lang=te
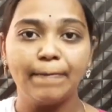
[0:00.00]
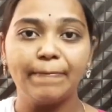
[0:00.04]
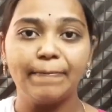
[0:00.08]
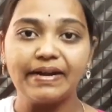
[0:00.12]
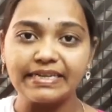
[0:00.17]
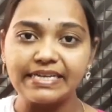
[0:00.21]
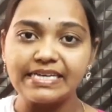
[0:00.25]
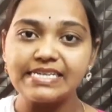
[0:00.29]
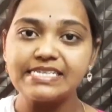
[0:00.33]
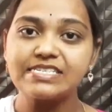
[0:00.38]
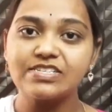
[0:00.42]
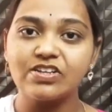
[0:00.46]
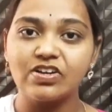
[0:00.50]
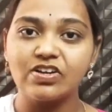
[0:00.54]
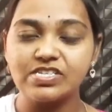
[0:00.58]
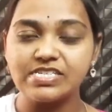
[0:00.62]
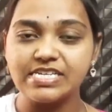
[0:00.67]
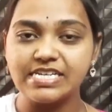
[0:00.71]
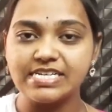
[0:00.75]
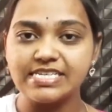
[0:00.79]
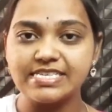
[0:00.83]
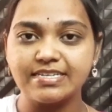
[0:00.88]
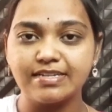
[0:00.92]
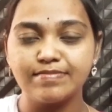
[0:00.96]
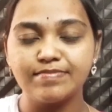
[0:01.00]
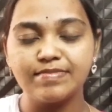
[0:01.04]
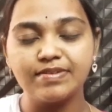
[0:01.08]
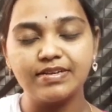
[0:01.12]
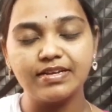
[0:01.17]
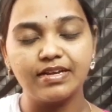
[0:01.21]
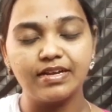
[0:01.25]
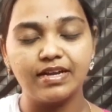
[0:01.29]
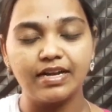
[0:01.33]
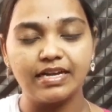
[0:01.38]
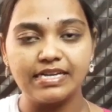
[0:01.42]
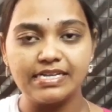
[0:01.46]
బటర్ స్కాచ్ ఐస్ క్రీమ్
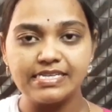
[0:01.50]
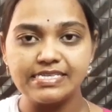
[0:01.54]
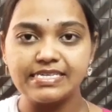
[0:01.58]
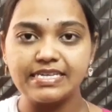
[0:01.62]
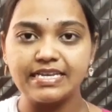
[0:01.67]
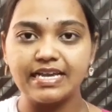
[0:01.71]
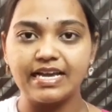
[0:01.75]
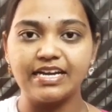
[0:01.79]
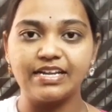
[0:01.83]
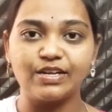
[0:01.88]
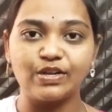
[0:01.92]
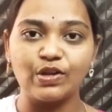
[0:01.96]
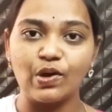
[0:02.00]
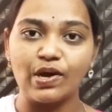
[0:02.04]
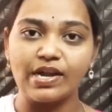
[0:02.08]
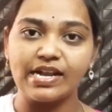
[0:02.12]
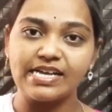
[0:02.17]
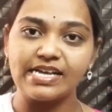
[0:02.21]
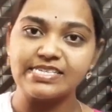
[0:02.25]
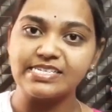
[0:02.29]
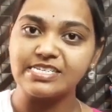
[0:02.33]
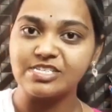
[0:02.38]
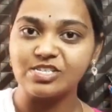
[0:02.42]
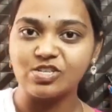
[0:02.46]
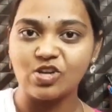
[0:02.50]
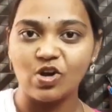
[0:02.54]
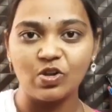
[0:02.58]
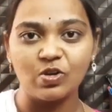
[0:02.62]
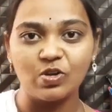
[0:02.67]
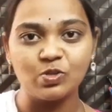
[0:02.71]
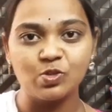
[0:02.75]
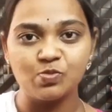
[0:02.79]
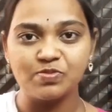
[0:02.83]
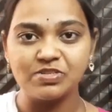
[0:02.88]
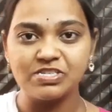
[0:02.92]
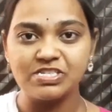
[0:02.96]
ఈజీగా ఇంట్లో ఎలా
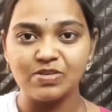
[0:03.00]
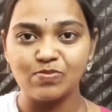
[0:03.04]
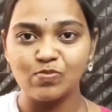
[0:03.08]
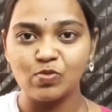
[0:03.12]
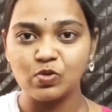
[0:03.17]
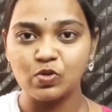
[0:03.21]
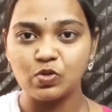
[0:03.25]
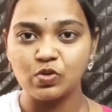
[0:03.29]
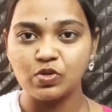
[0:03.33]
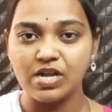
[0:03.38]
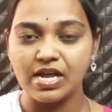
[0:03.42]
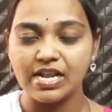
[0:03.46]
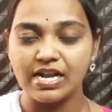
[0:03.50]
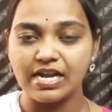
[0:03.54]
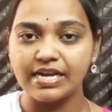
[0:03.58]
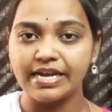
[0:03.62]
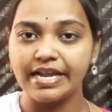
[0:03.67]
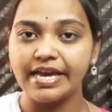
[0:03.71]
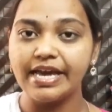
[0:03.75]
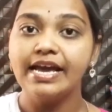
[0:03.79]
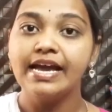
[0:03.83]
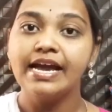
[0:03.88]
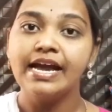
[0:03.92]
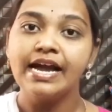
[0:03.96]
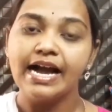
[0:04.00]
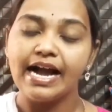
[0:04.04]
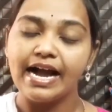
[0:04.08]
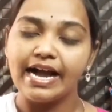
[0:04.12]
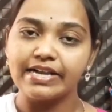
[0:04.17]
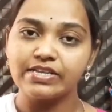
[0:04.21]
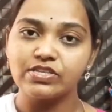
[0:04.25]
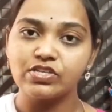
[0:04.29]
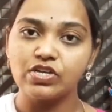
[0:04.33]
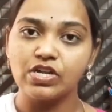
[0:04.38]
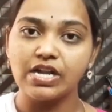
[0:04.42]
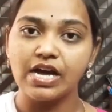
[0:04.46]
చేసుకోవాలో చూపించబోతున్నానండి
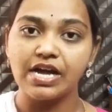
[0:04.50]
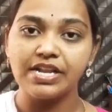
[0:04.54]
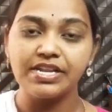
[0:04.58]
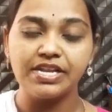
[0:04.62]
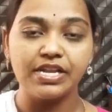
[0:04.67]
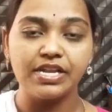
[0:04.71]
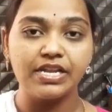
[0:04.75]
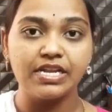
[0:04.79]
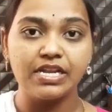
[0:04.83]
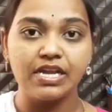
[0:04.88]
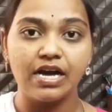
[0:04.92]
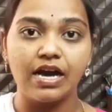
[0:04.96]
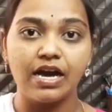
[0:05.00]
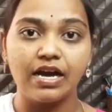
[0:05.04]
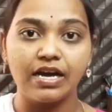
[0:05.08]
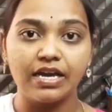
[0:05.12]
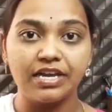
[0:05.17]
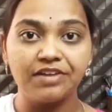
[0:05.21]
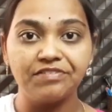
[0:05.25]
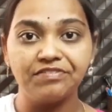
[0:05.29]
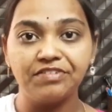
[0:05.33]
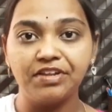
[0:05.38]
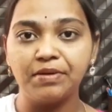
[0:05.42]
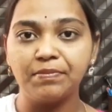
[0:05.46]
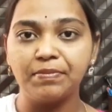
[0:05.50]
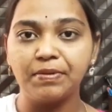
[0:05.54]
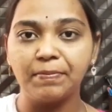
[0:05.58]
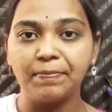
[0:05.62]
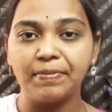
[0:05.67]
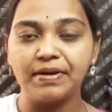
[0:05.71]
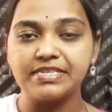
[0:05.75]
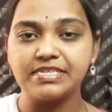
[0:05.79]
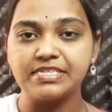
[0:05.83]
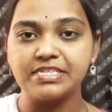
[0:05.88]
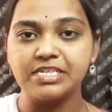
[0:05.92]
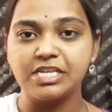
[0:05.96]
యాక్చువల్గా నేను నిన్న ఈవినింగ్
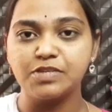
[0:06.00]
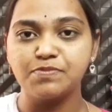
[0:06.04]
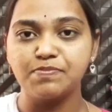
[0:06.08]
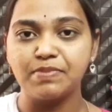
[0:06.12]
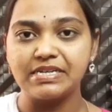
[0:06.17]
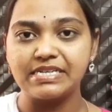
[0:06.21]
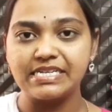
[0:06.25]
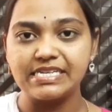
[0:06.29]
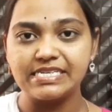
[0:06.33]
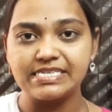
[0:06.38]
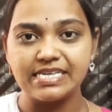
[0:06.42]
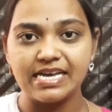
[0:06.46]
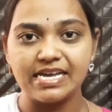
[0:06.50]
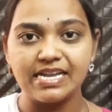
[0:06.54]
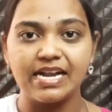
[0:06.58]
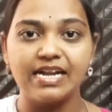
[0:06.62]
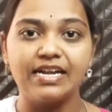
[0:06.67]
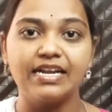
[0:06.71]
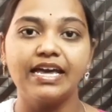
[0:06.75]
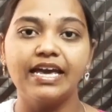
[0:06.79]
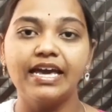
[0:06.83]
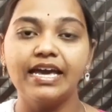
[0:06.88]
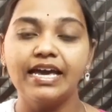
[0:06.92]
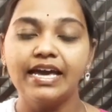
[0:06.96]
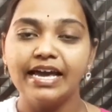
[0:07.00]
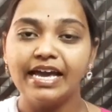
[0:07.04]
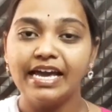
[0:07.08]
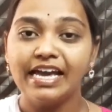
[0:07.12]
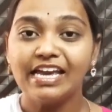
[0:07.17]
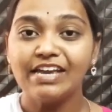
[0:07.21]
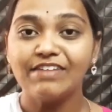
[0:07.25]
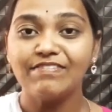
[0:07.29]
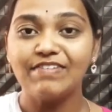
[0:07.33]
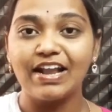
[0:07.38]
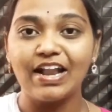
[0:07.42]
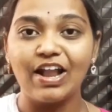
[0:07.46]
ప్రిపేర్ చేసేసి పెట్టేశానండి
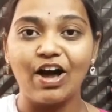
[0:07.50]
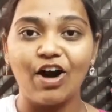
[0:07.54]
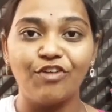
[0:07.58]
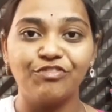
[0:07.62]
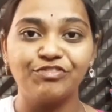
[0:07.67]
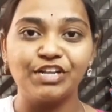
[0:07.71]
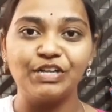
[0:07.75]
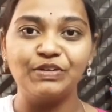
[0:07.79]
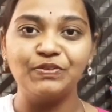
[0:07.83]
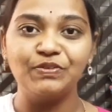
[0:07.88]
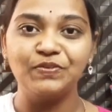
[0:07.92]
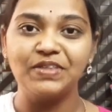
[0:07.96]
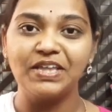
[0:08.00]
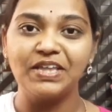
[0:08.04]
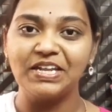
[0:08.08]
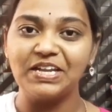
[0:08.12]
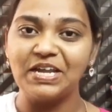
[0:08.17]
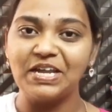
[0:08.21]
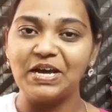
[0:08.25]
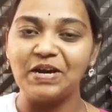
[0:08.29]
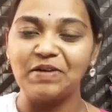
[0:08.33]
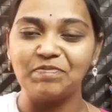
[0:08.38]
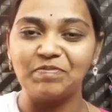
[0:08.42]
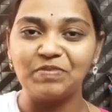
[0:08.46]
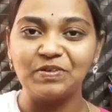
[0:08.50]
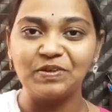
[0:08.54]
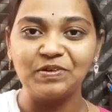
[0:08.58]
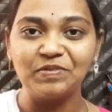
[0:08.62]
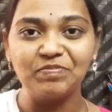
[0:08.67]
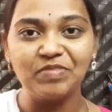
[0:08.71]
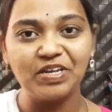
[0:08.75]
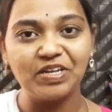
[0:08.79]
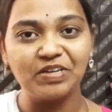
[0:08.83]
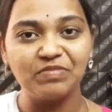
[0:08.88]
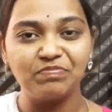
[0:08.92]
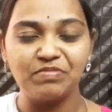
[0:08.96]
ఇవాళ ఆఫ్టర్నూన్ తినేటప్పుడు
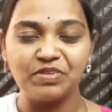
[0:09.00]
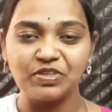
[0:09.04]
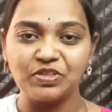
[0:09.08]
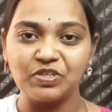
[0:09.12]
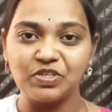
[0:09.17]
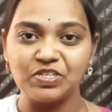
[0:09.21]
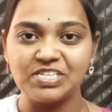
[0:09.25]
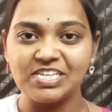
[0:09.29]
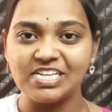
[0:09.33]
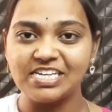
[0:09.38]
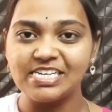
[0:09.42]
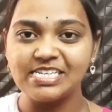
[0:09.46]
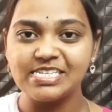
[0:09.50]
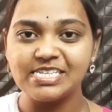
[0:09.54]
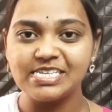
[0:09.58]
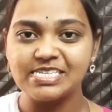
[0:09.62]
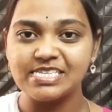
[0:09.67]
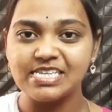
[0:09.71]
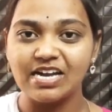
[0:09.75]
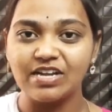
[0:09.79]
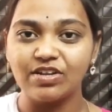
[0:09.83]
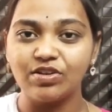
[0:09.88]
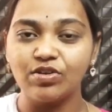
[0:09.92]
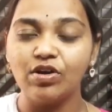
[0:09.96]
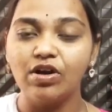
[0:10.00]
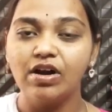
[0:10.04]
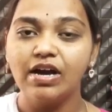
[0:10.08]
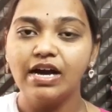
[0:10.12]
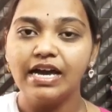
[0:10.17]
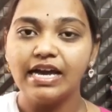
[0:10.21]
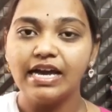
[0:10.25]
నేను మీతో షేర్ చేస్తాను